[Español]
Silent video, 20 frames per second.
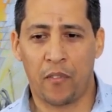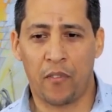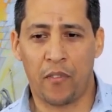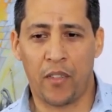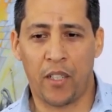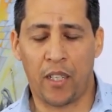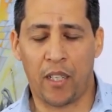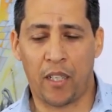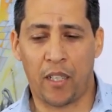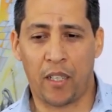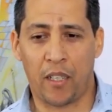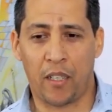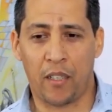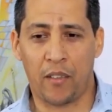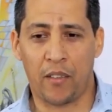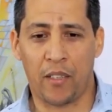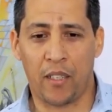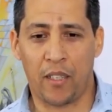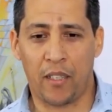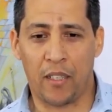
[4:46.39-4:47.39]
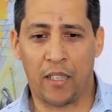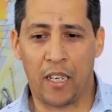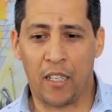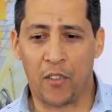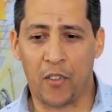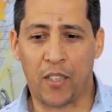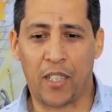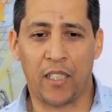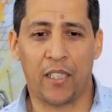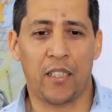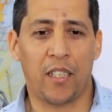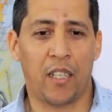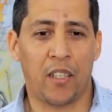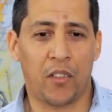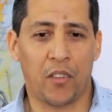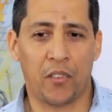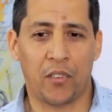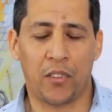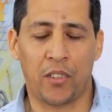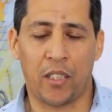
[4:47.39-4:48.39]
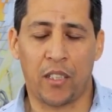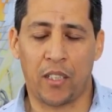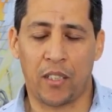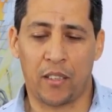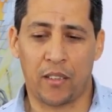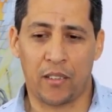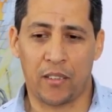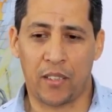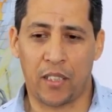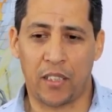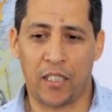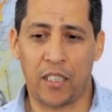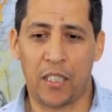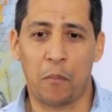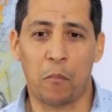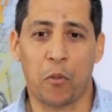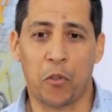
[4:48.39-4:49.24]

de, de la localidad donde se quiere